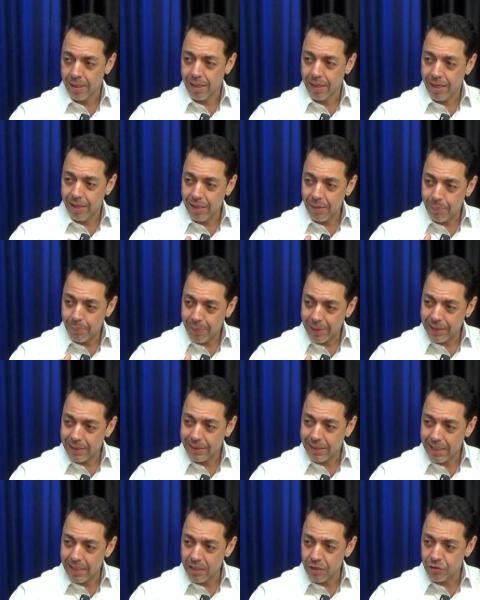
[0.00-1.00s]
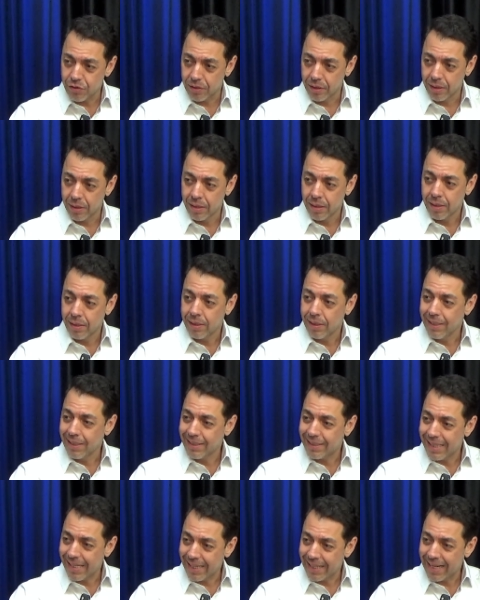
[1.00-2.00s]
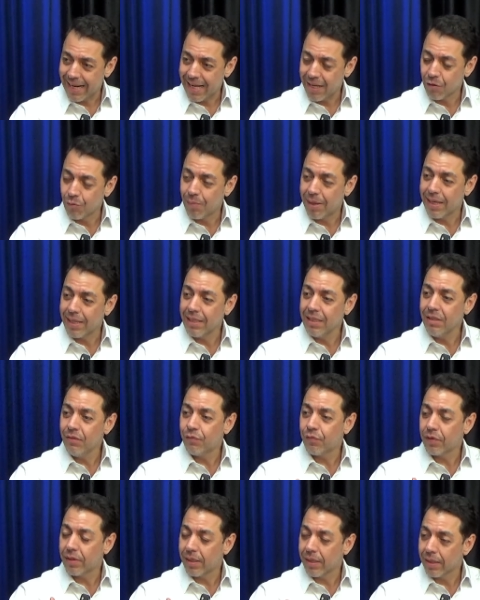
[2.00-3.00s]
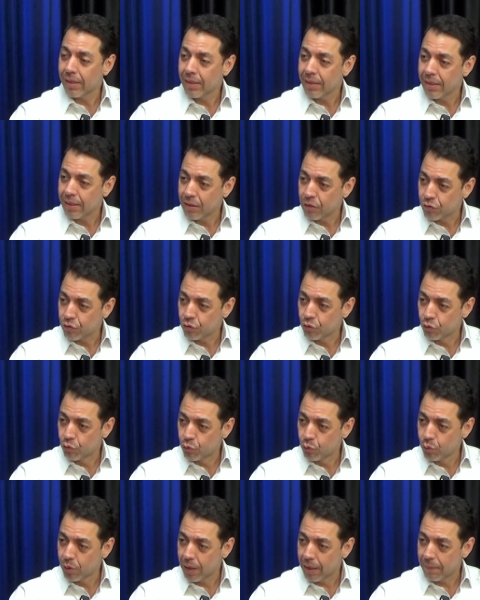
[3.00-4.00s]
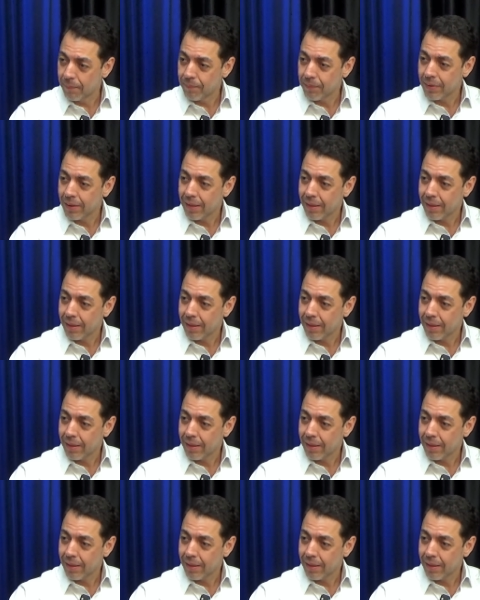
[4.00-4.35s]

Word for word: ele pretende integrar uma infraestrutura,